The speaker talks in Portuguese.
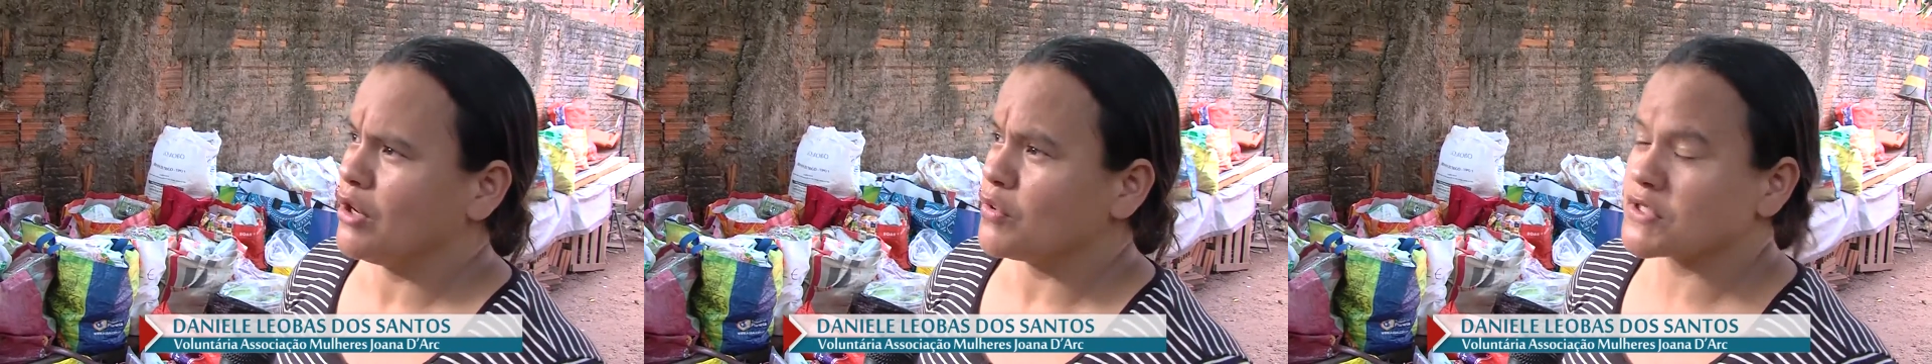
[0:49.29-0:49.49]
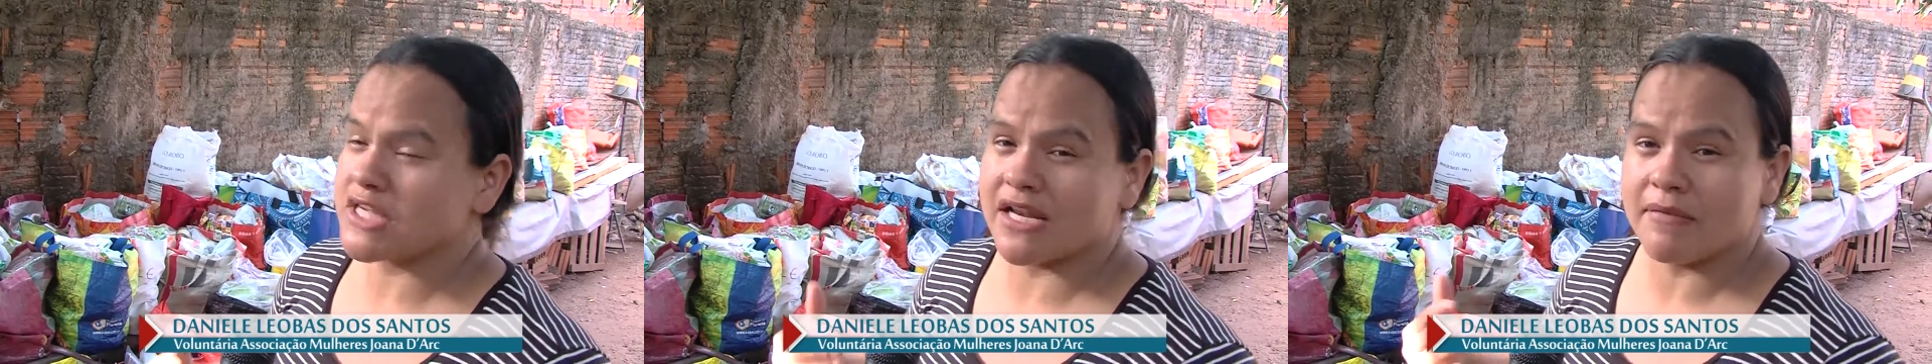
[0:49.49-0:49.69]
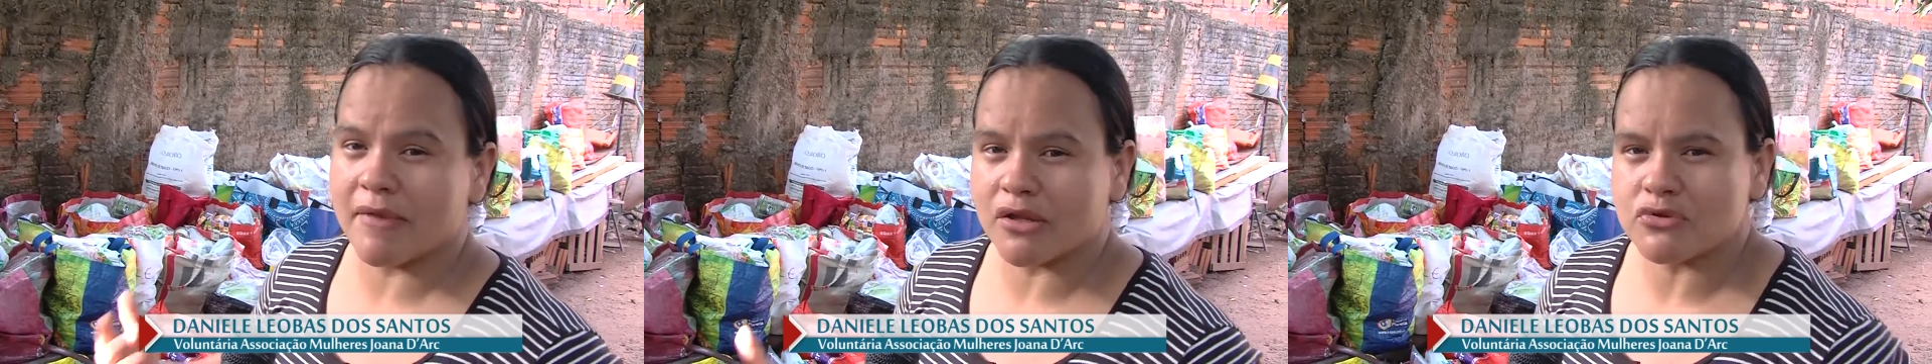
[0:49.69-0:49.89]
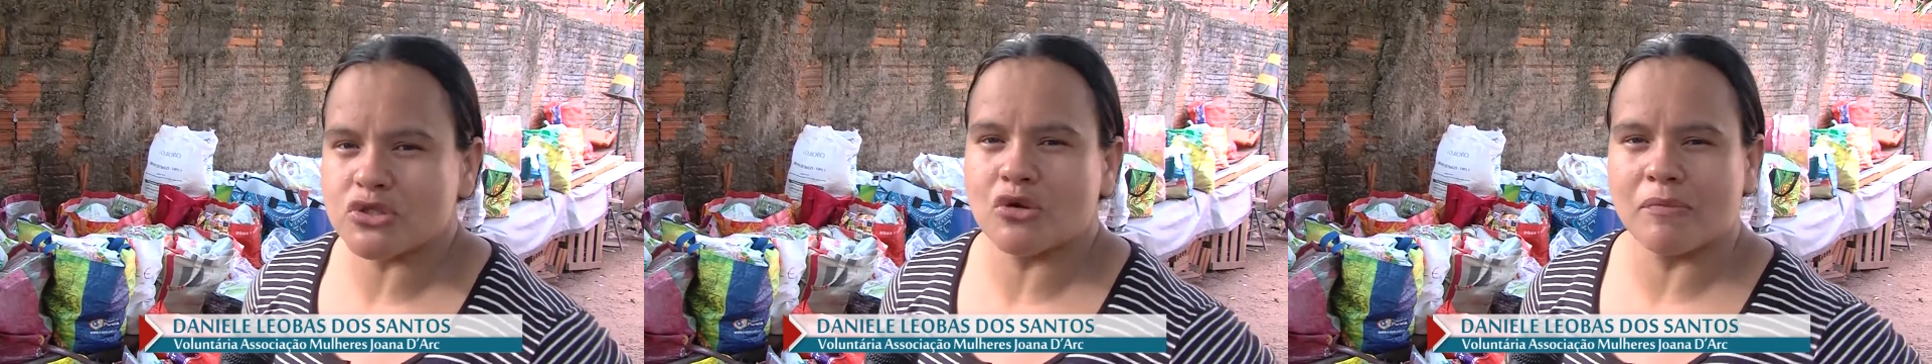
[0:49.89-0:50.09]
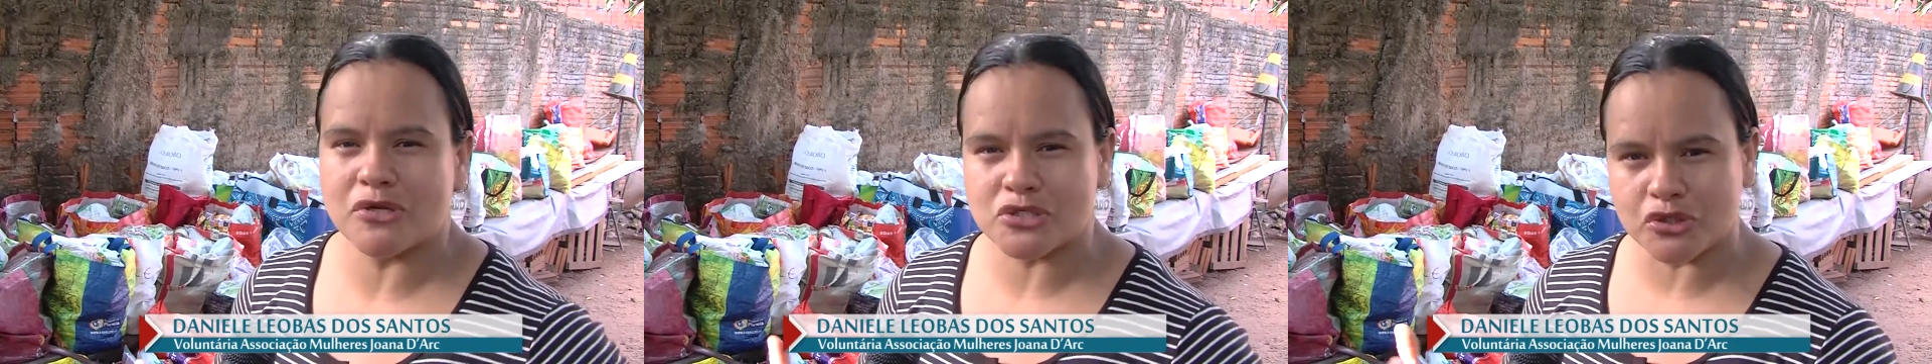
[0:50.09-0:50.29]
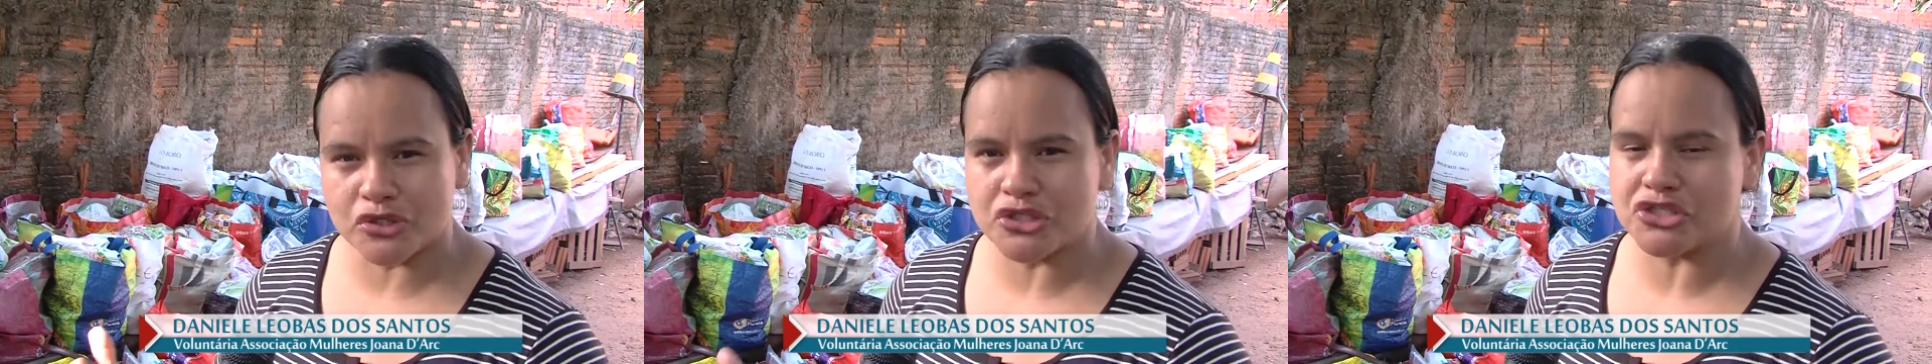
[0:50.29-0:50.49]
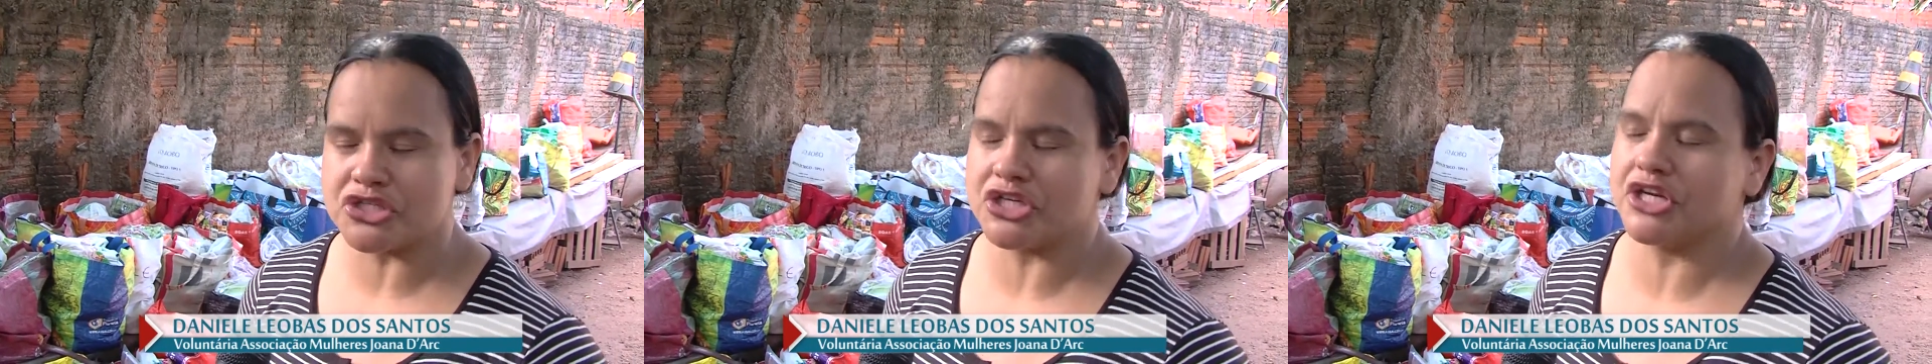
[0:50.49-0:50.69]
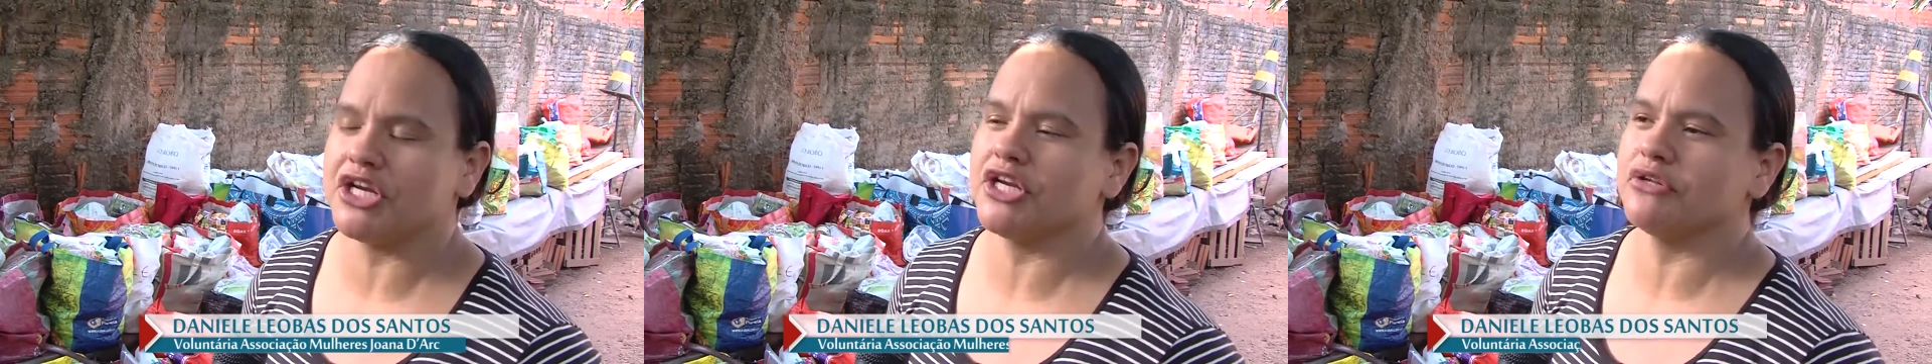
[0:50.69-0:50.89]
os alimentos são bem
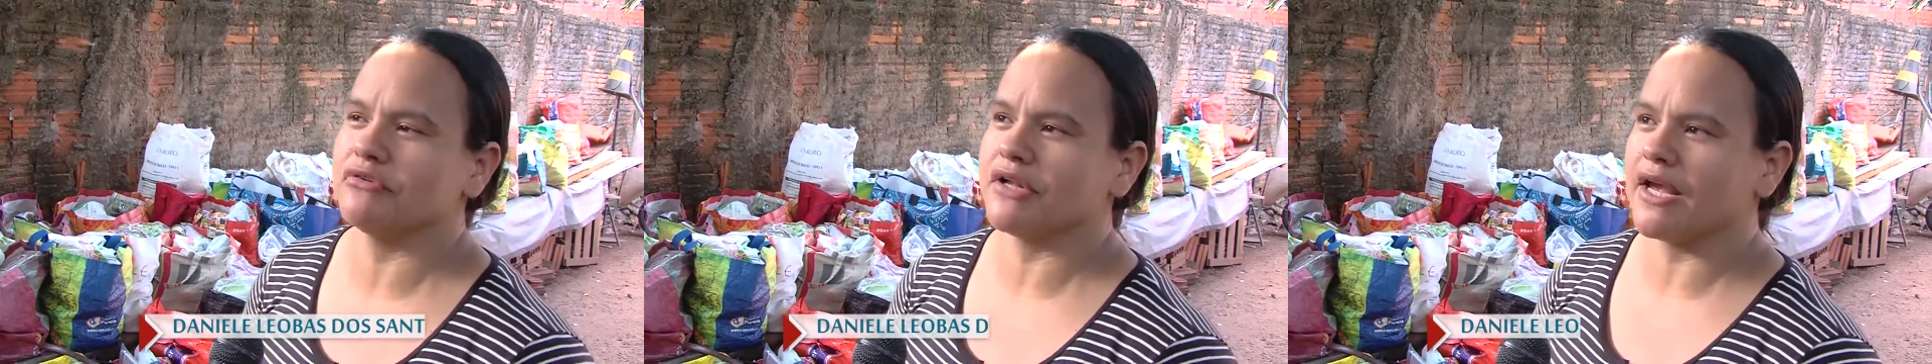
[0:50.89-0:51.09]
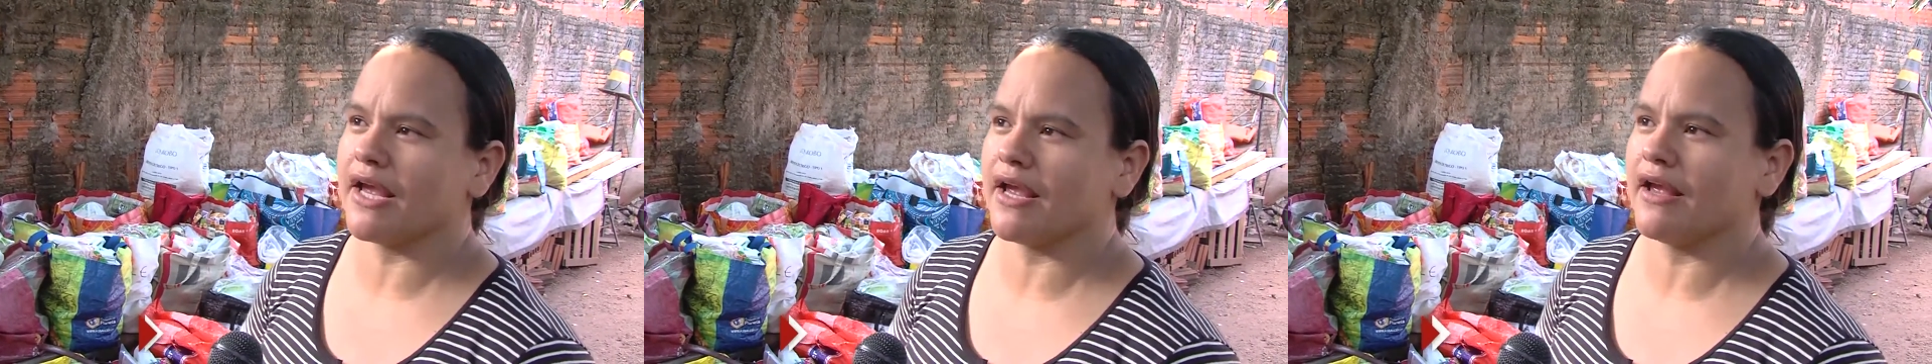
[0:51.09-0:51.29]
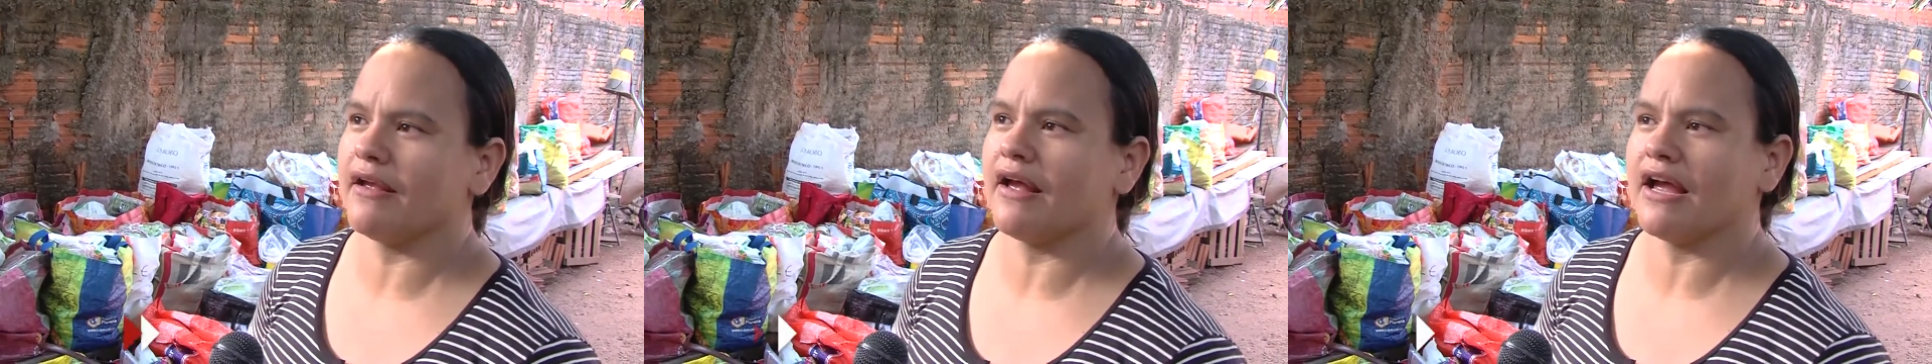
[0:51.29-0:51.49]
sortidos, né?